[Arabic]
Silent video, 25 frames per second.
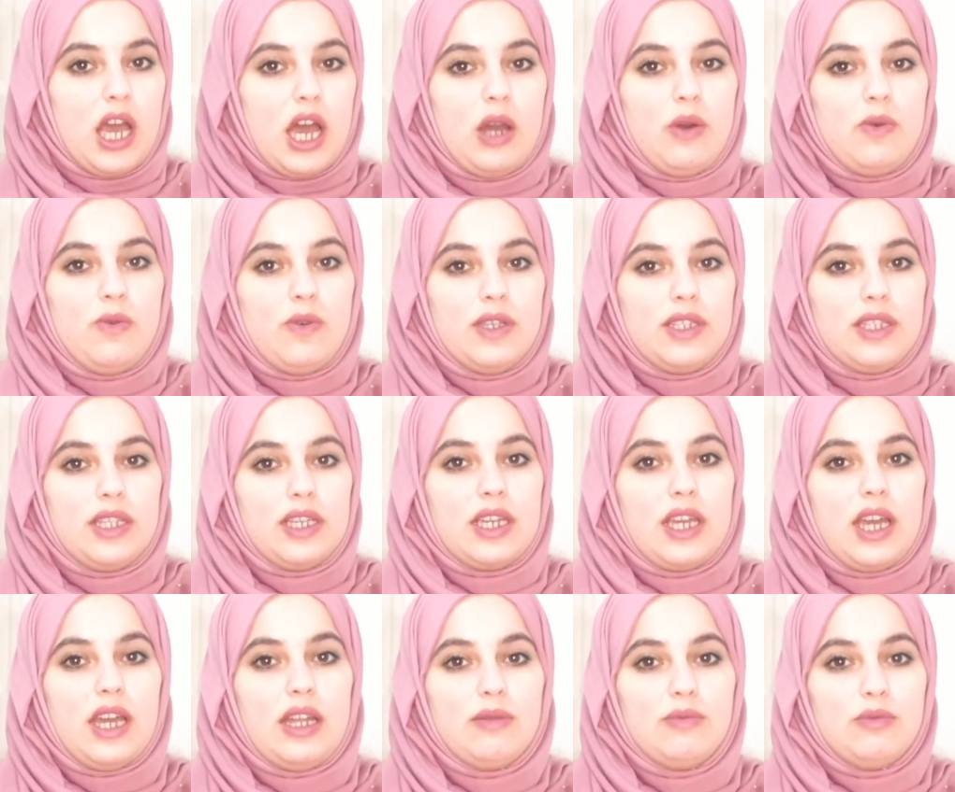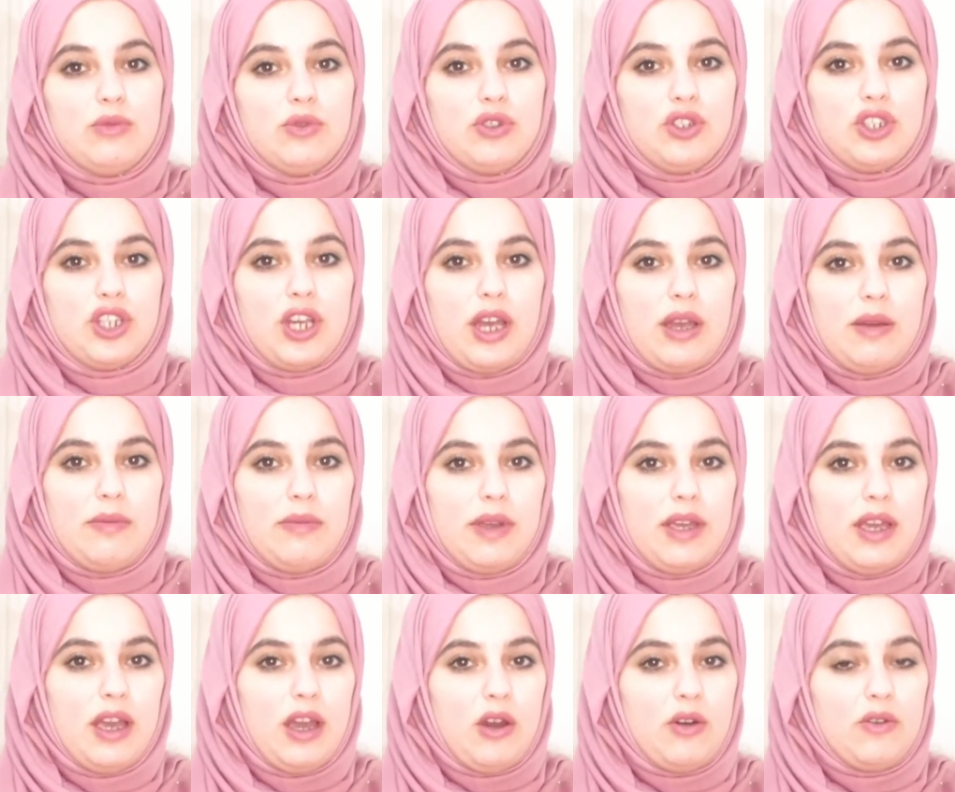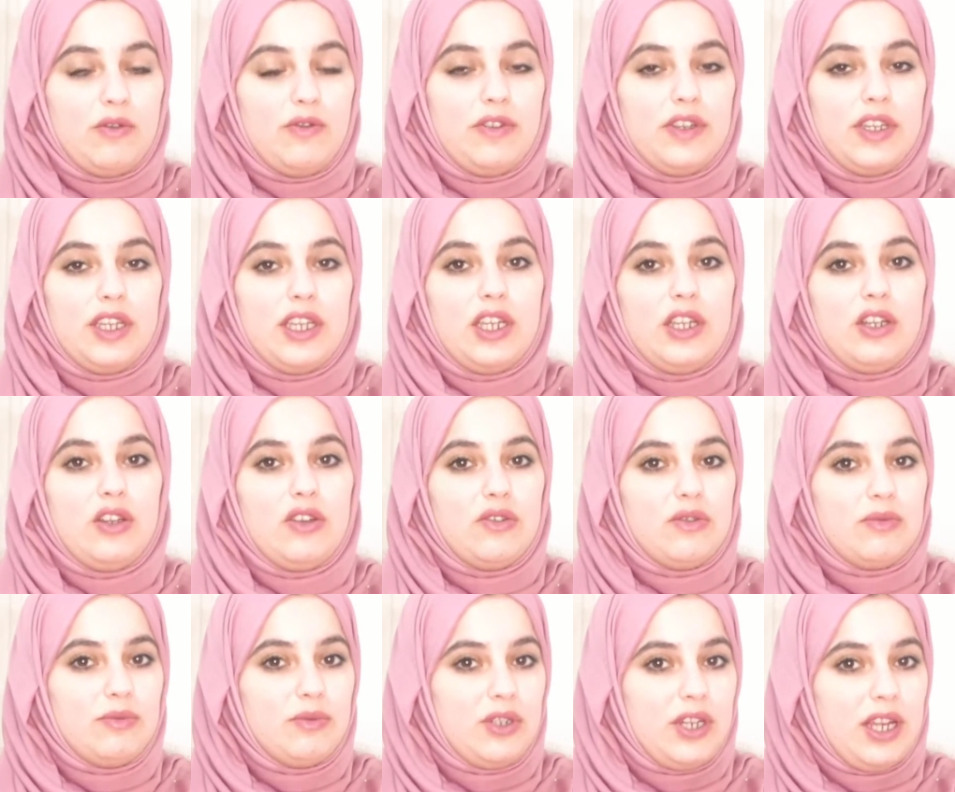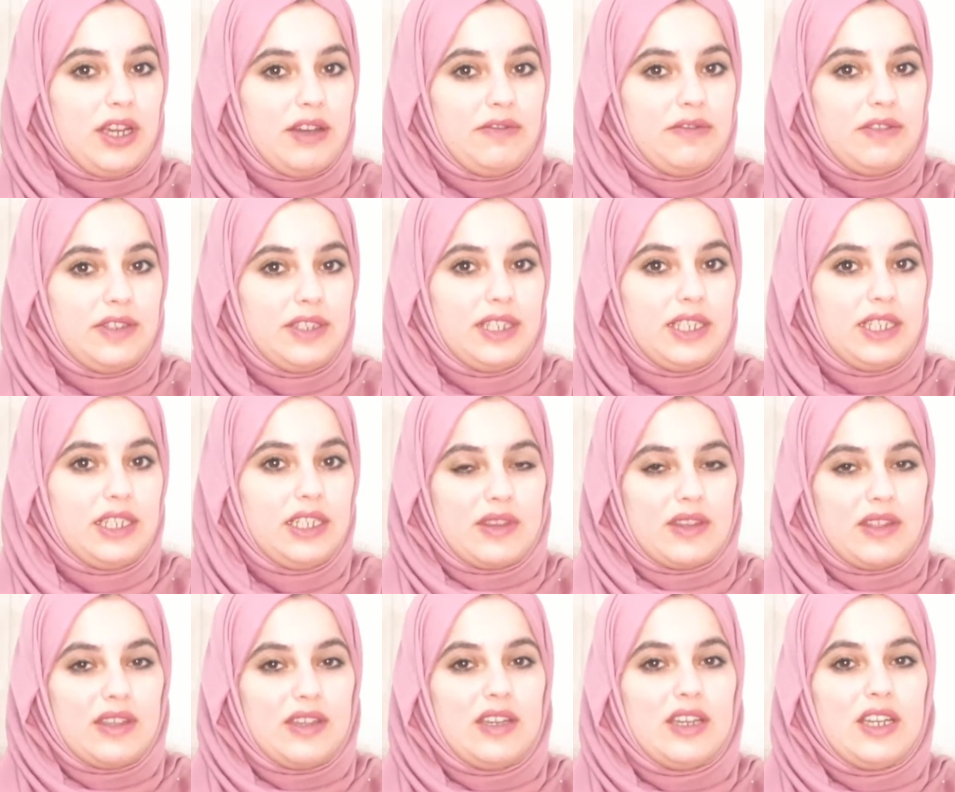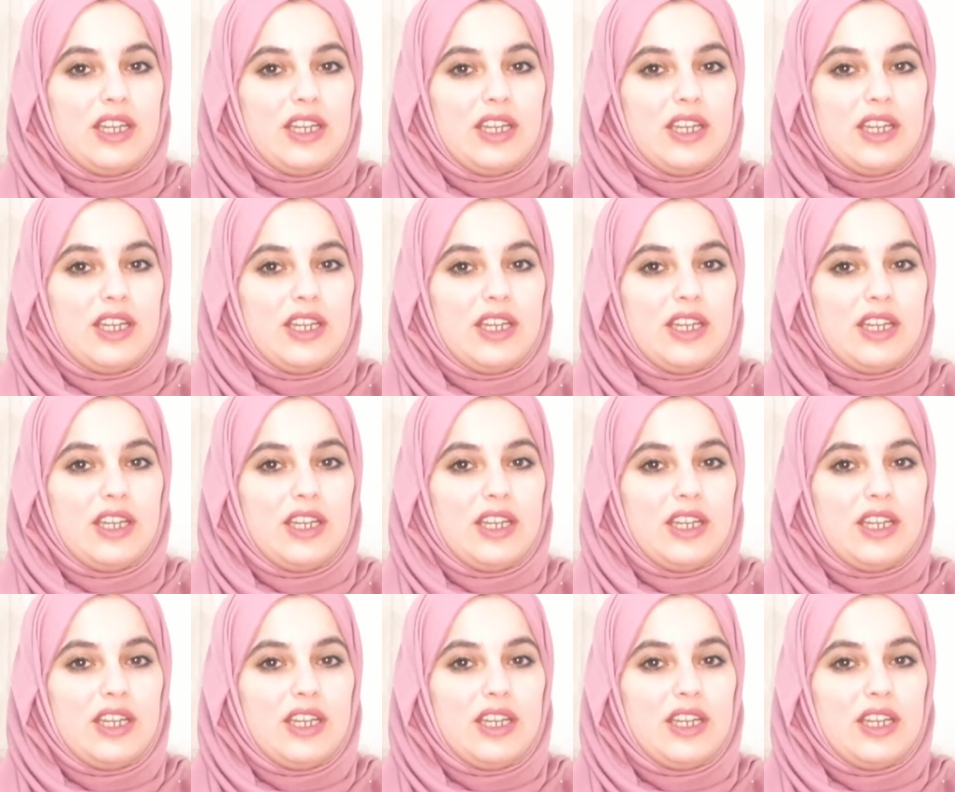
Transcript: أو إذا كان مشابه أو في إله منافسين